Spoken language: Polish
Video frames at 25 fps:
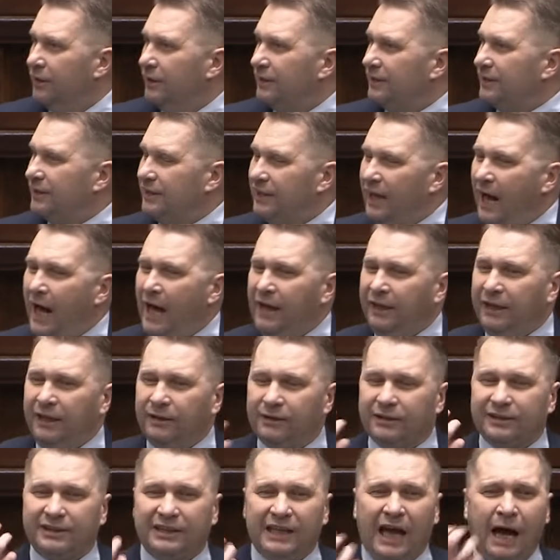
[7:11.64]
Zna,
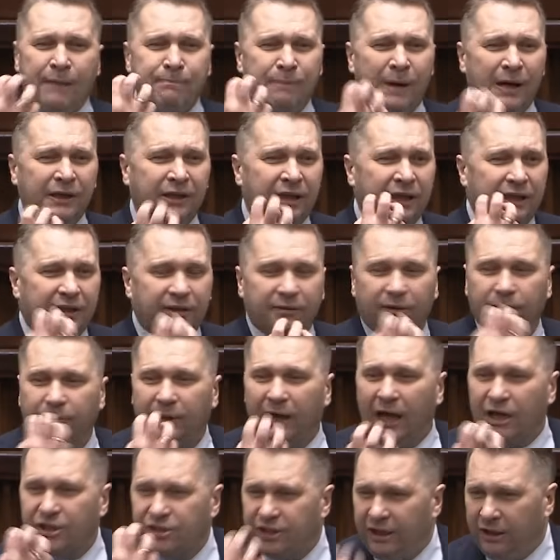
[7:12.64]
zna pan ich
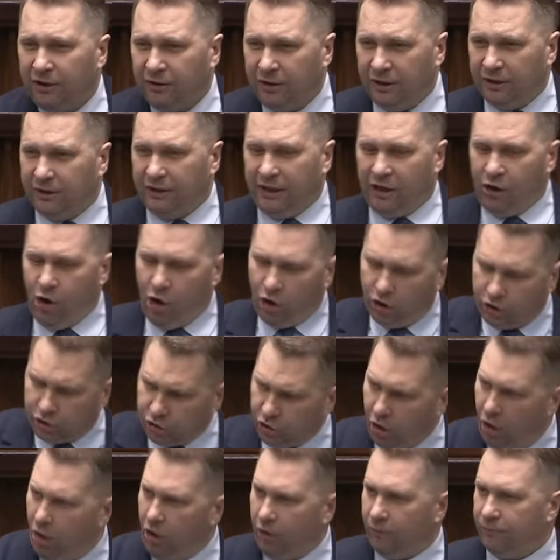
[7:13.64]
każdego jednego.
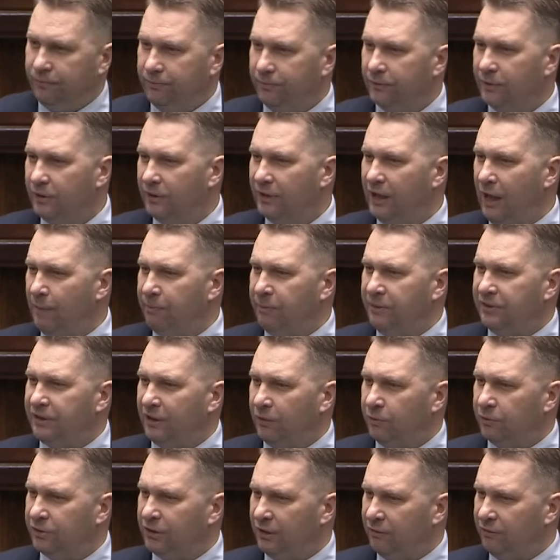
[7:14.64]
Kto
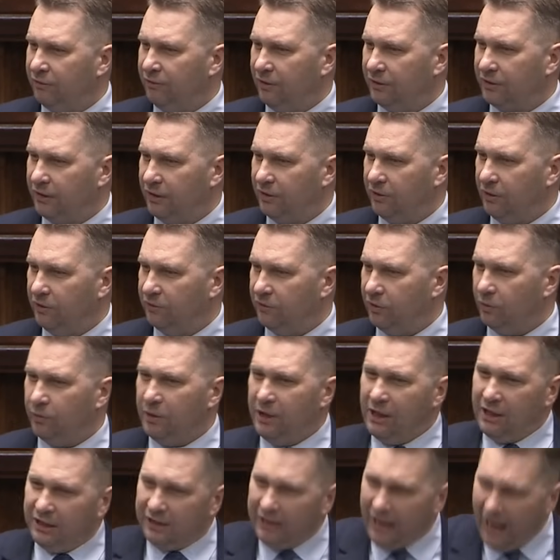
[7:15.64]
napisał ustawę wiatrakową?
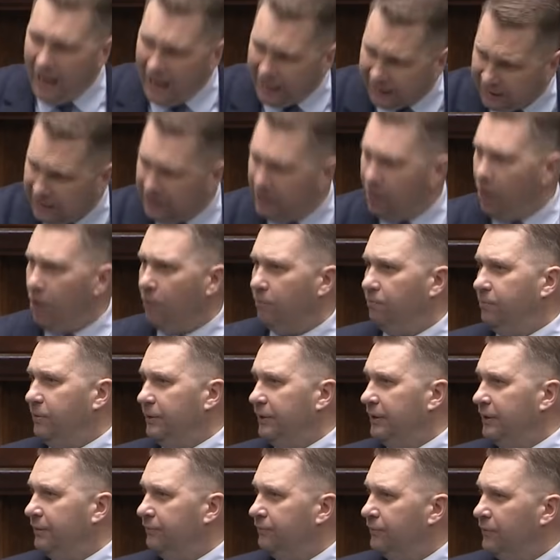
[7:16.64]
Jaki
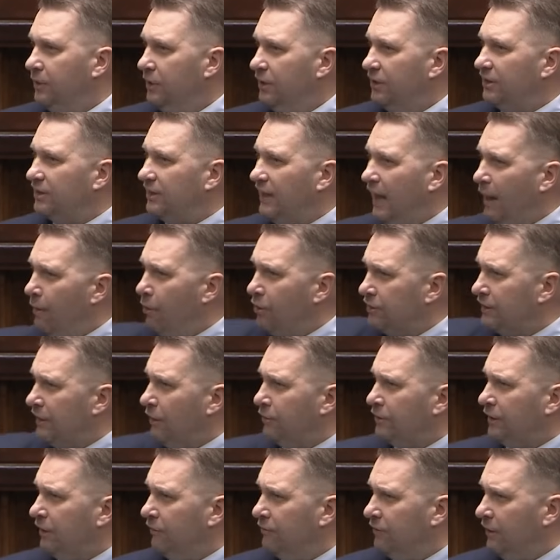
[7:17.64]
lobby? stało
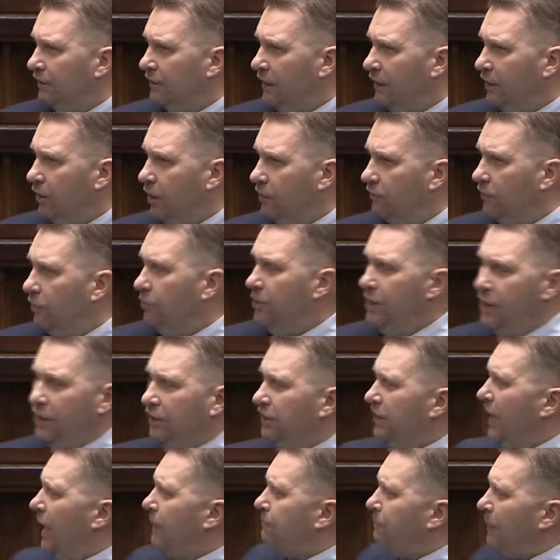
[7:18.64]
za ustawą brakową.
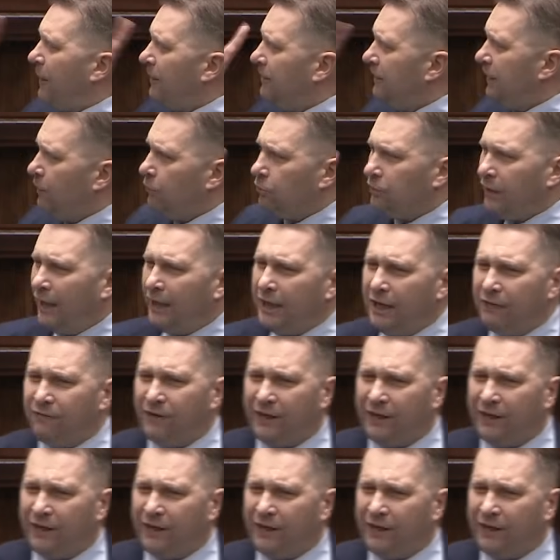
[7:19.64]
Niech pan nie udaje